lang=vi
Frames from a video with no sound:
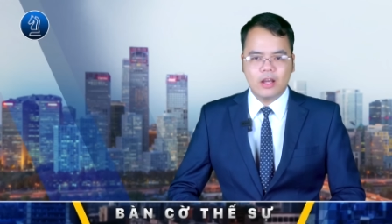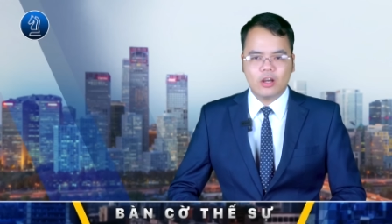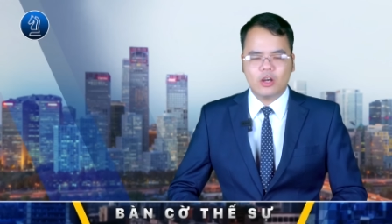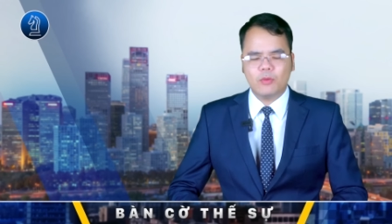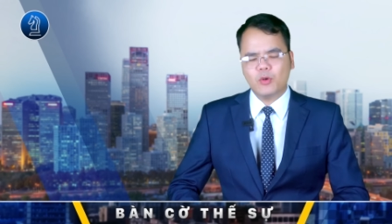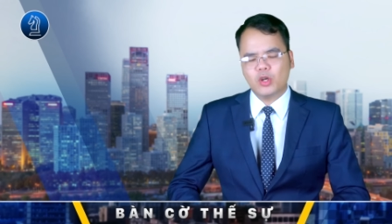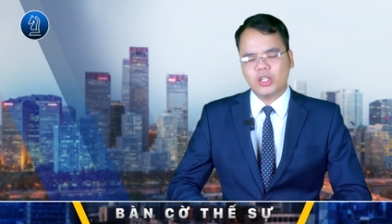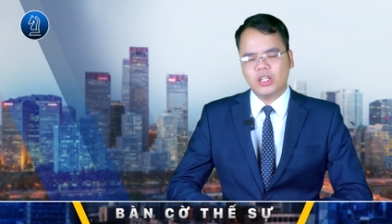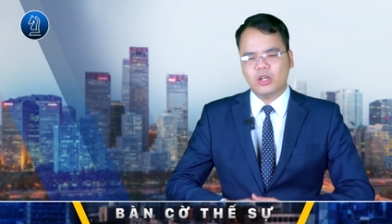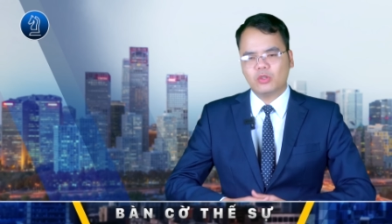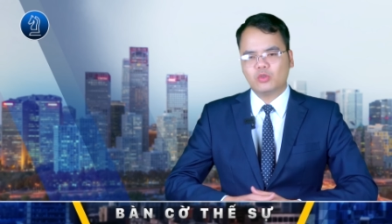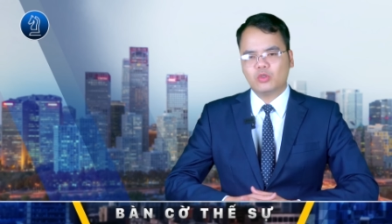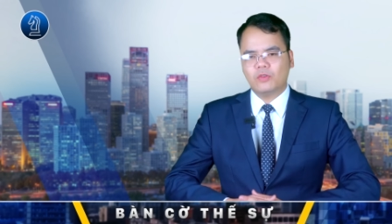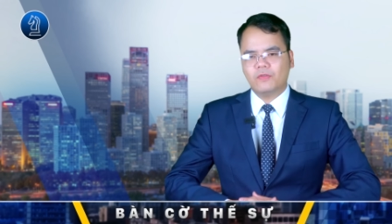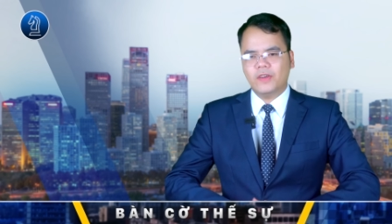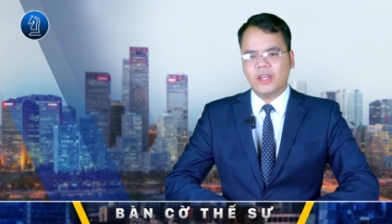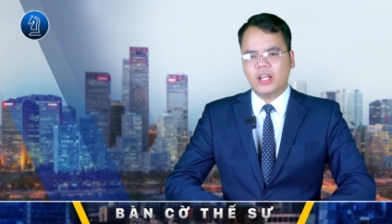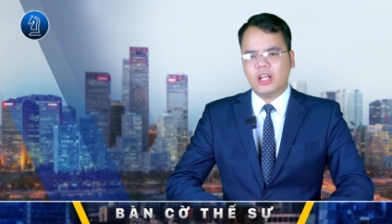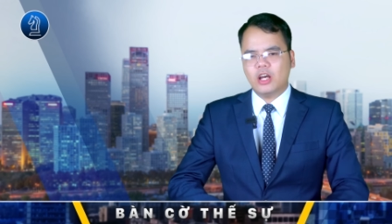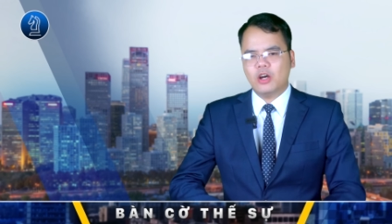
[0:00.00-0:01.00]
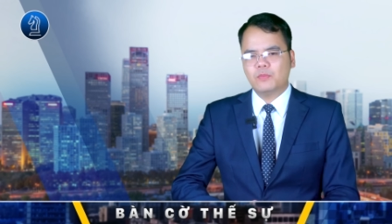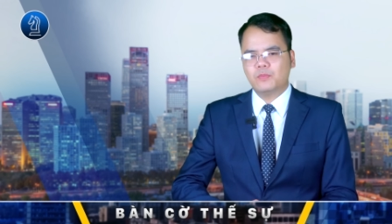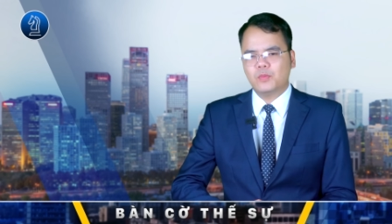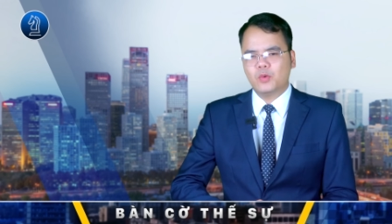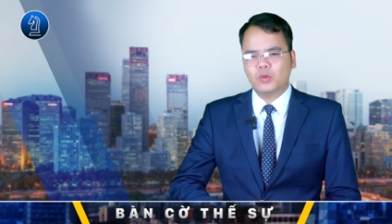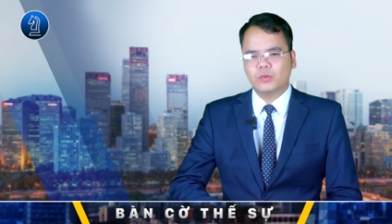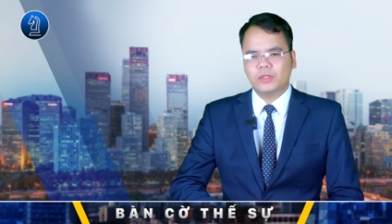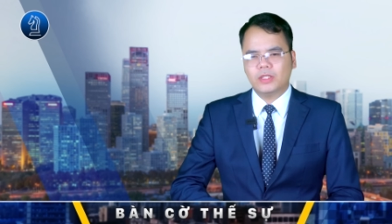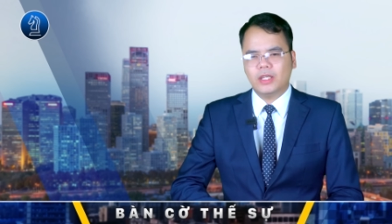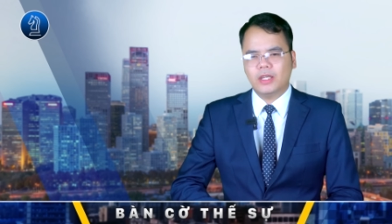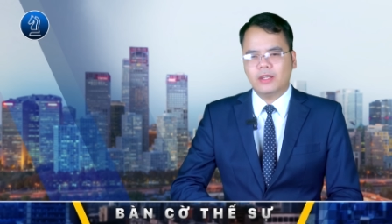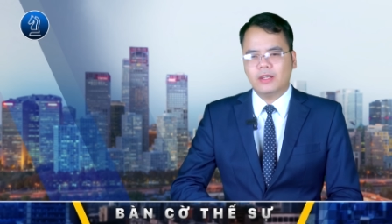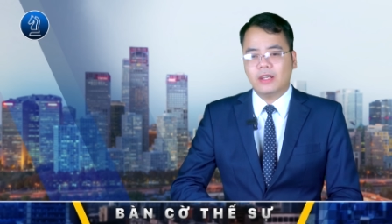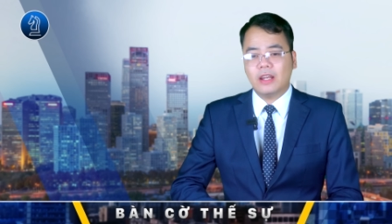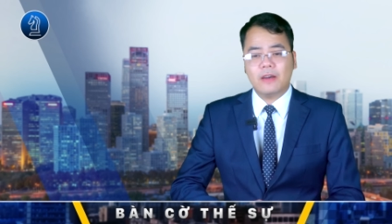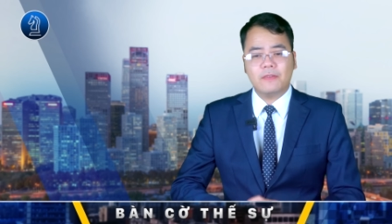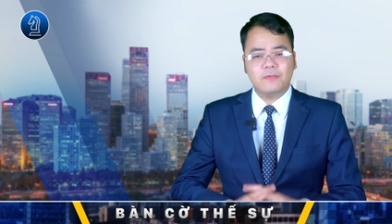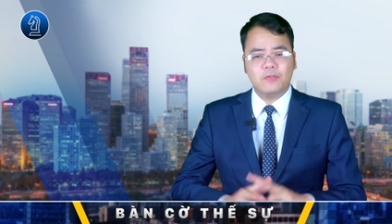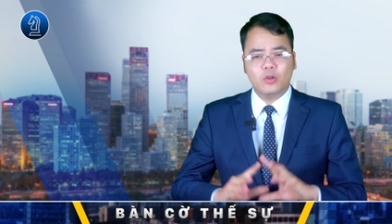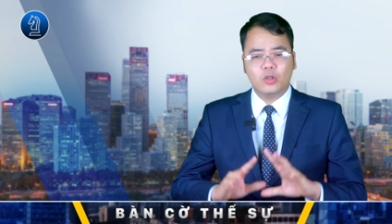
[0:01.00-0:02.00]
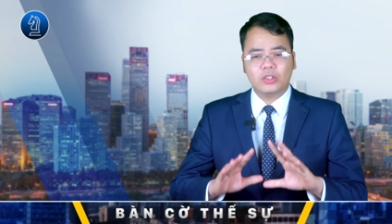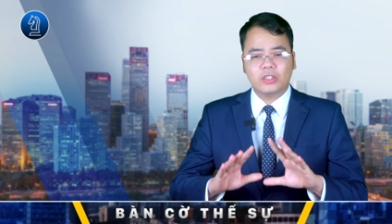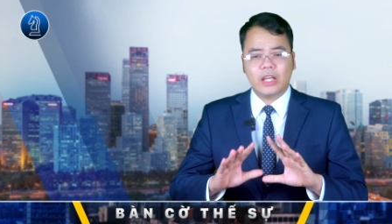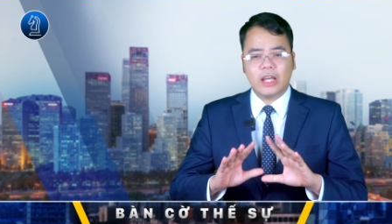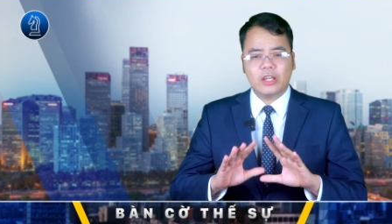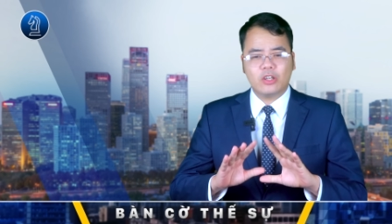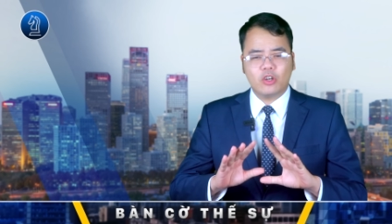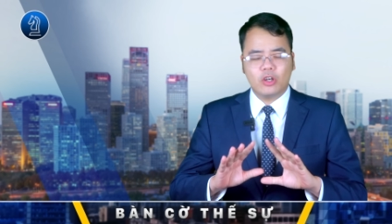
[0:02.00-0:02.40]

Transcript: Có một điều thú vị là ông Putin đã phủi tay